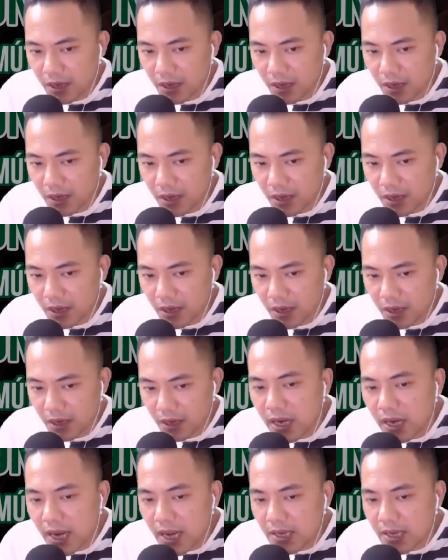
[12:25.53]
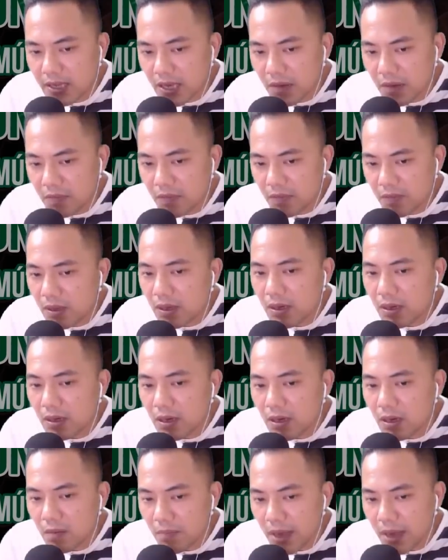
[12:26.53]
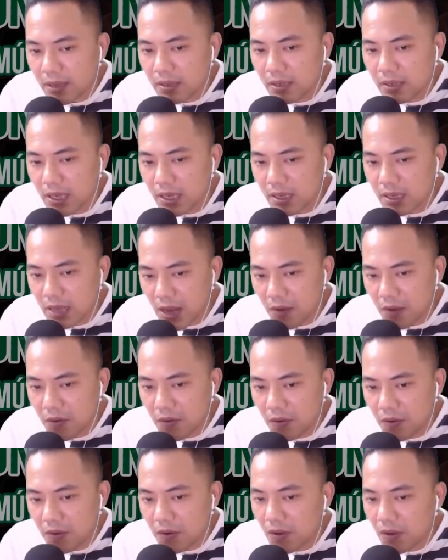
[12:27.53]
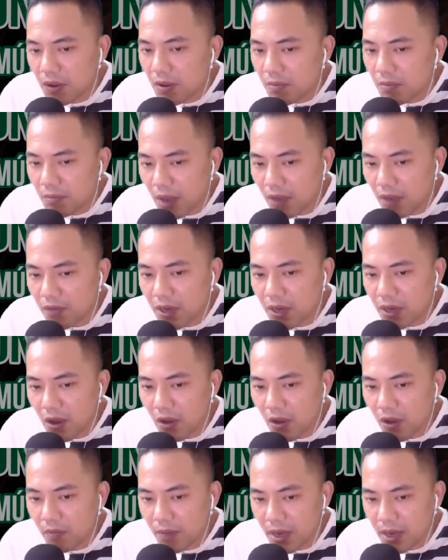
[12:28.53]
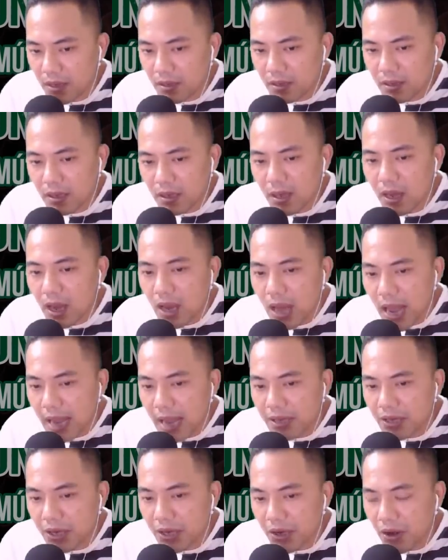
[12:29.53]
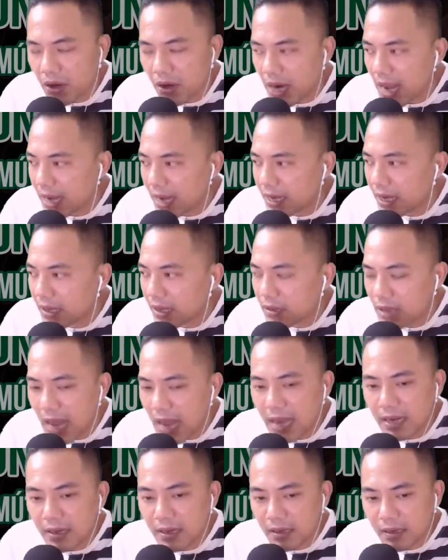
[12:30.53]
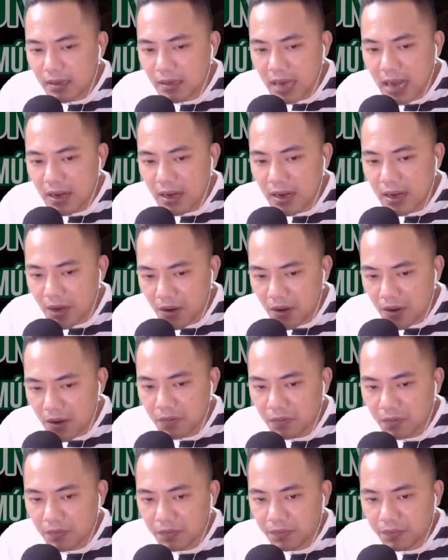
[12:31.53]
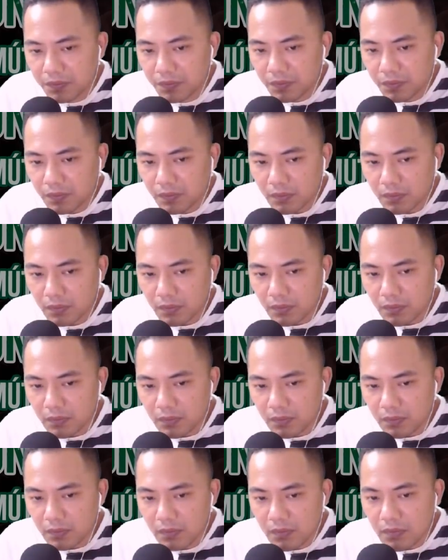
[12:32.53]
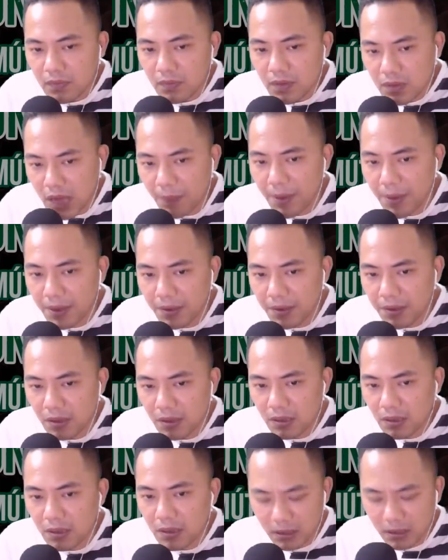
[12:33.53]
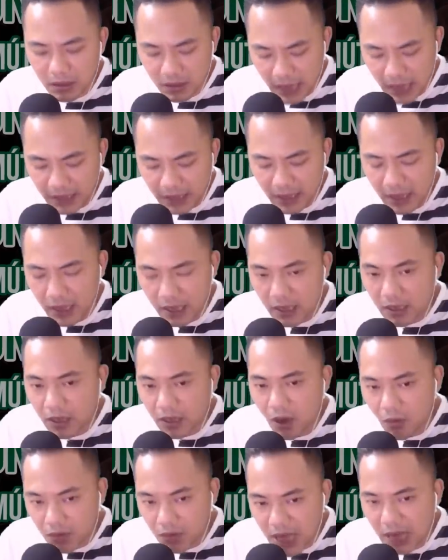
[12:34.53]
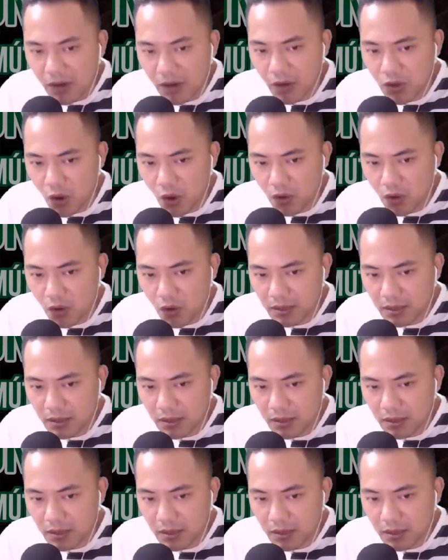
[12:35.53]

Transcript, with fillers: Mọi người nghe xong hướng mắt nhìn nhau, bởi vì họ biết hai người còn lại hiện tại đang ở đâu. Ra bến nước, nhanh đi, không xác nó trôi mất.